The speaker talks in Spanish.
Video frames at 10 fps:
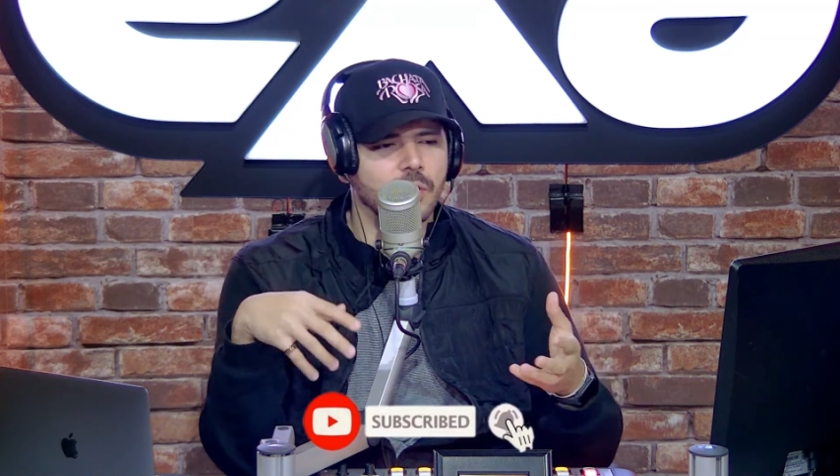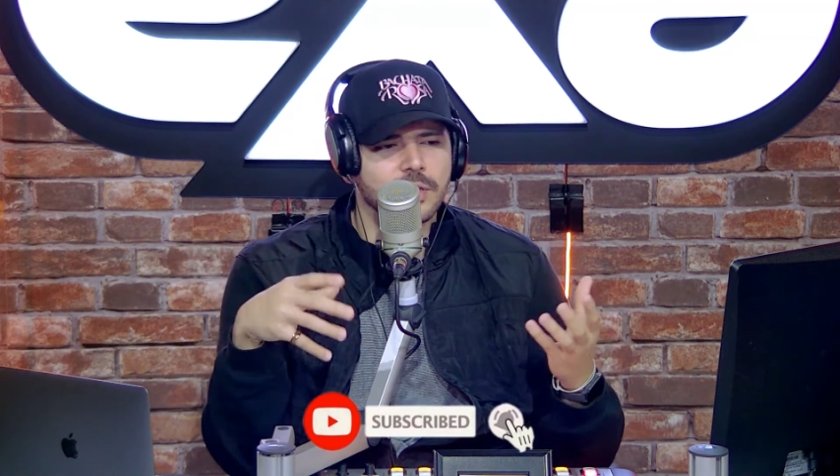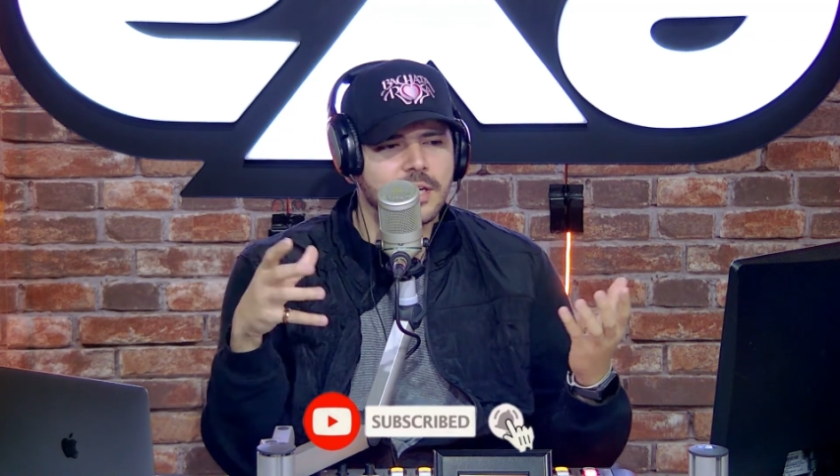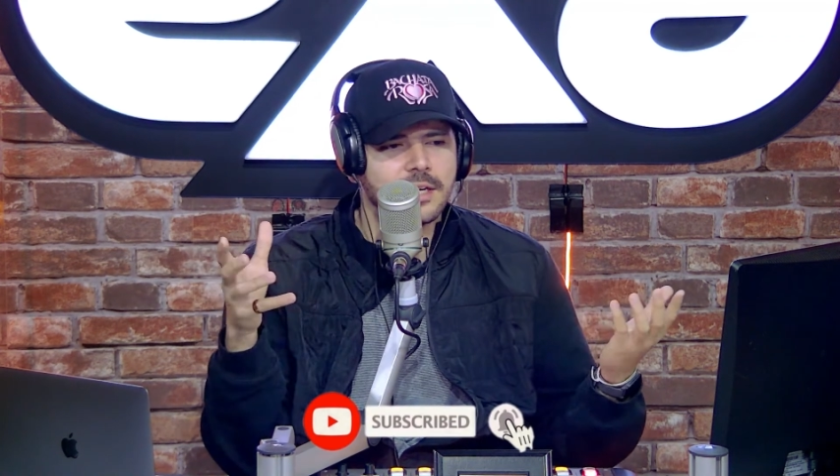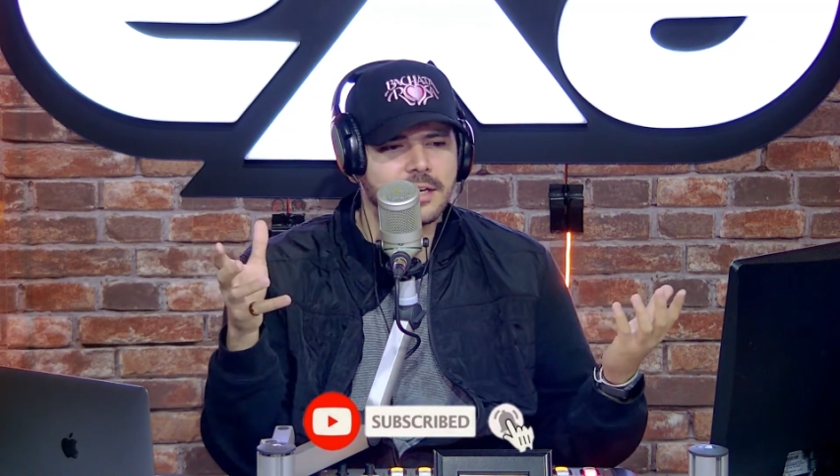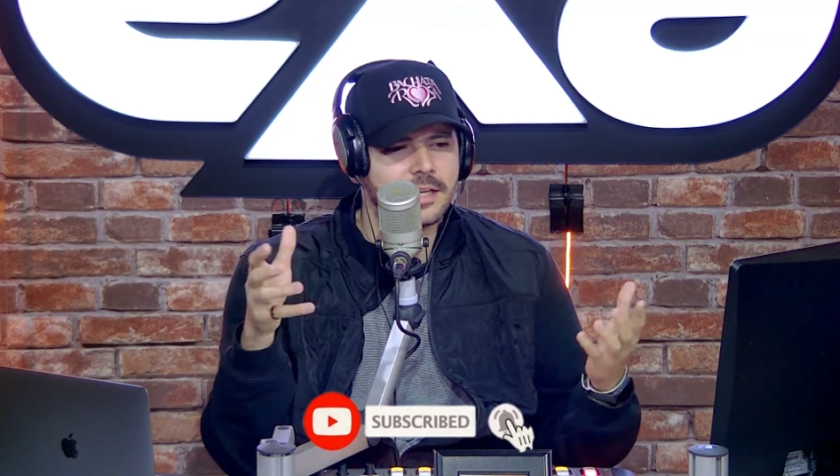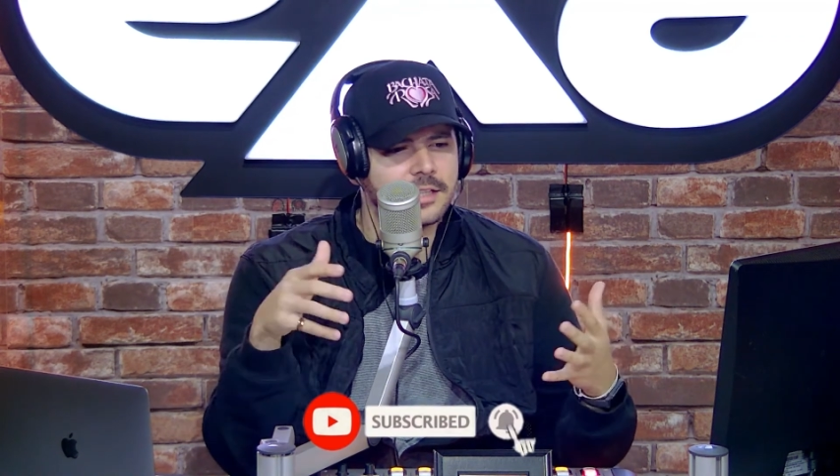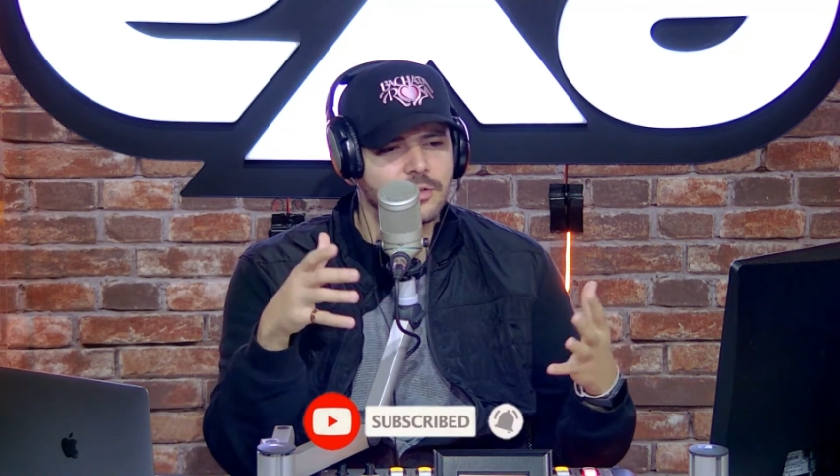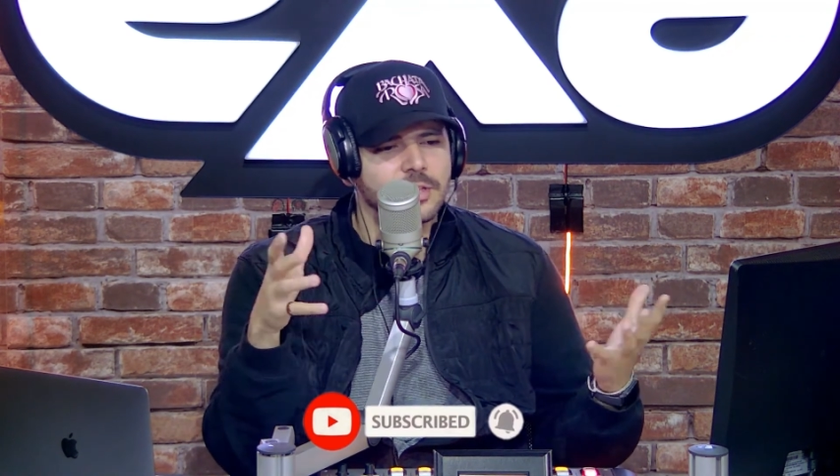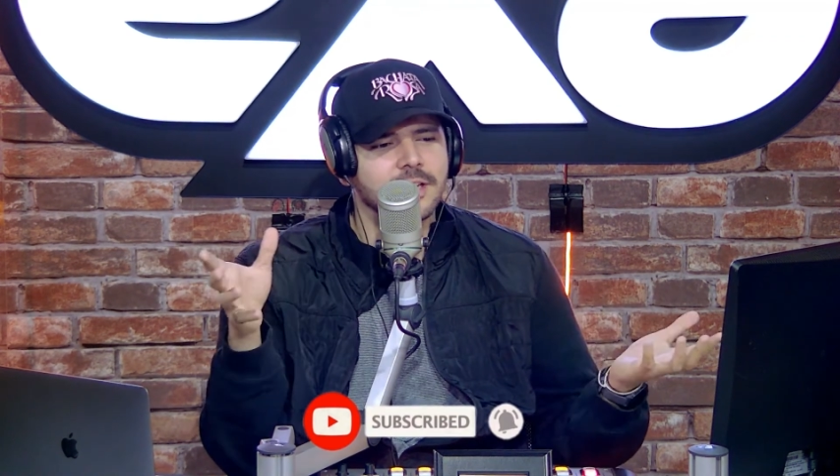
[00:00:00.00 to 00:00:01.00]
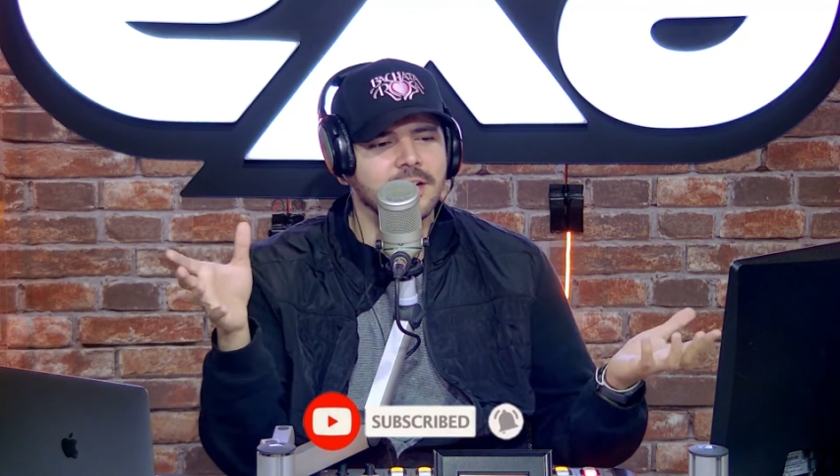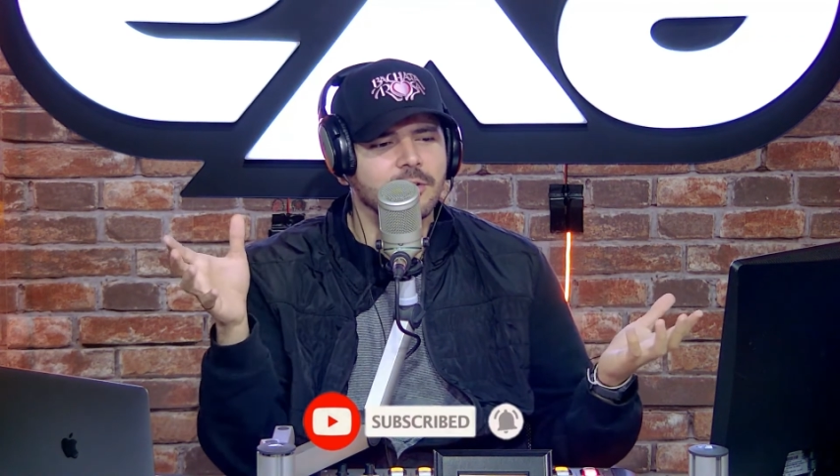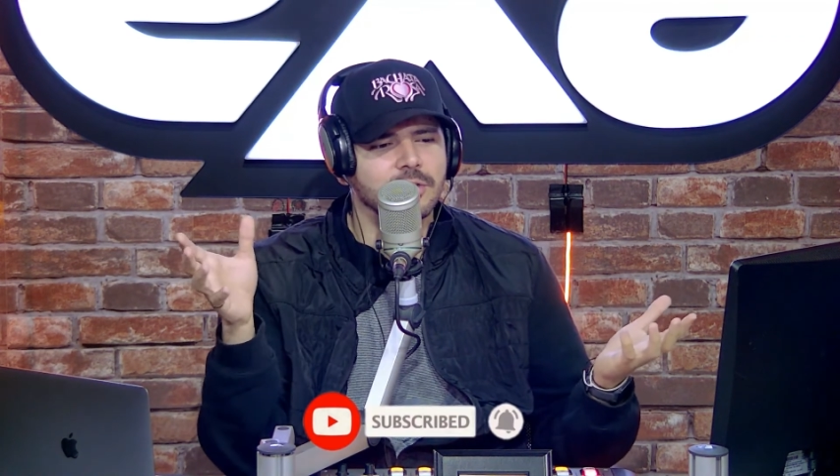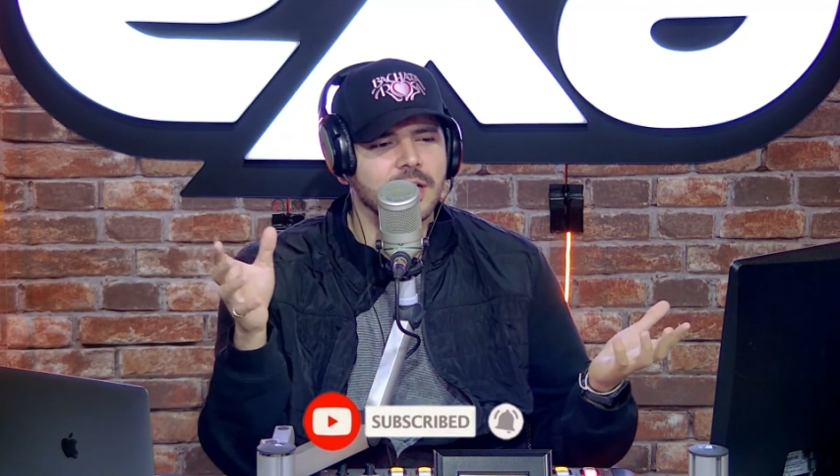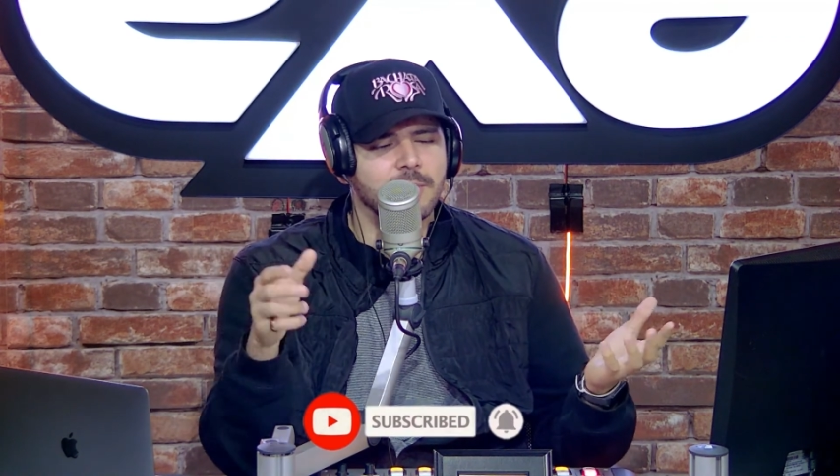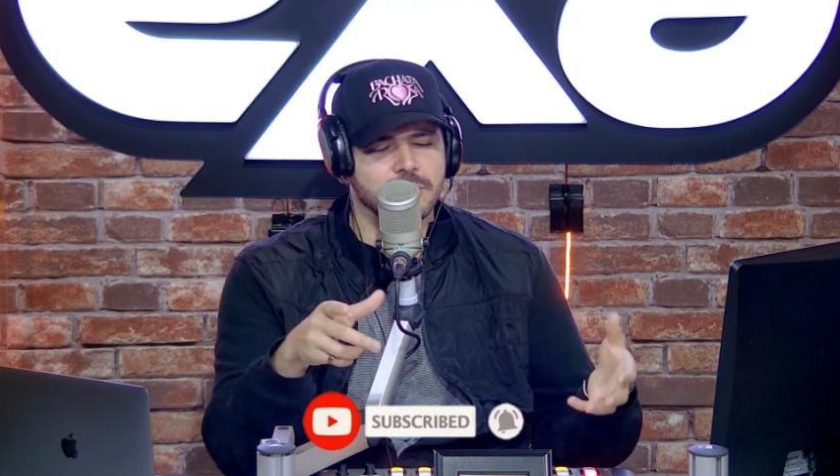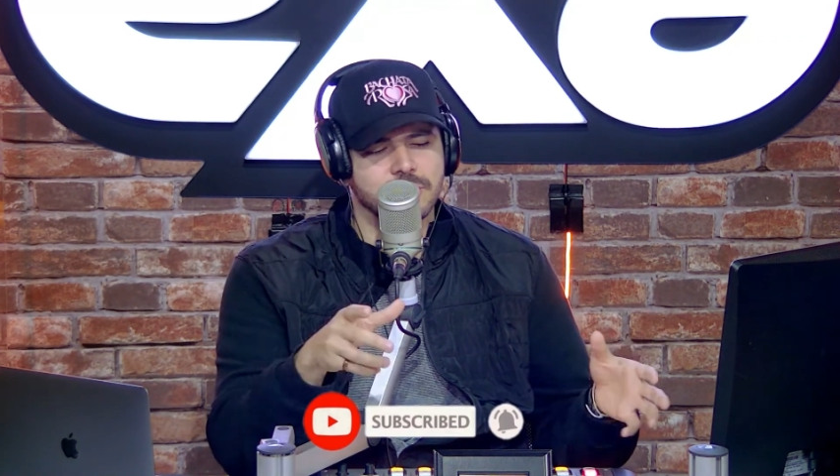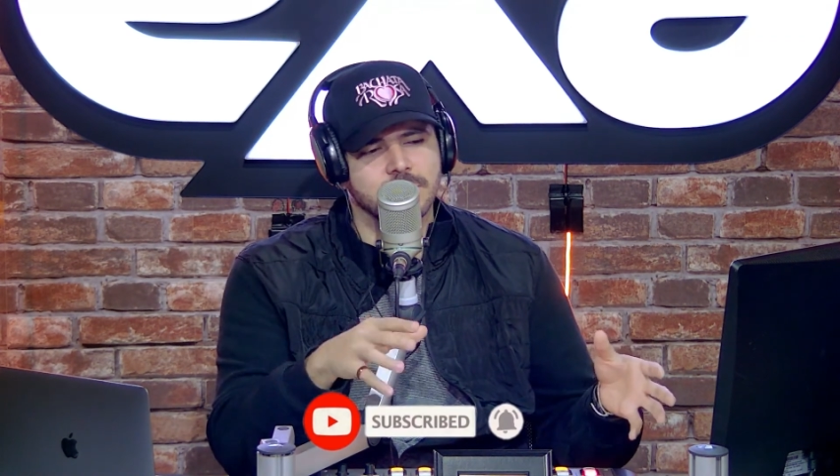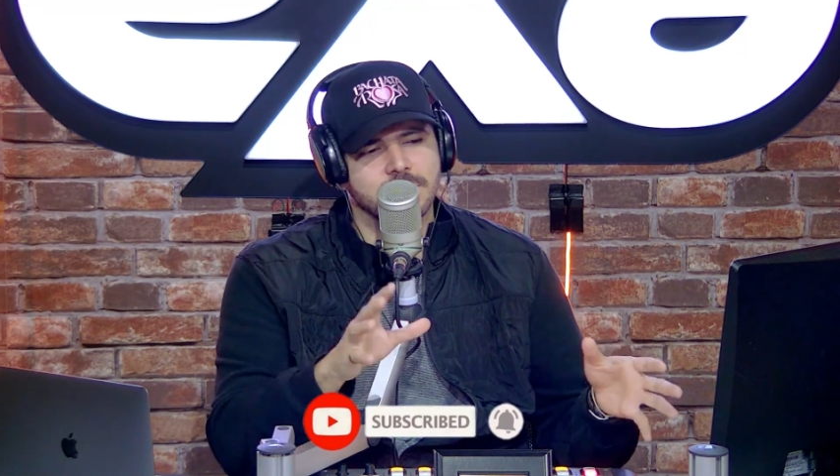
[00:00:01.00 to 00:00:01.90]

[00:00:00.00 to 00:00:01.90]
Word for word: ¿Dónde, dónde te encontramos?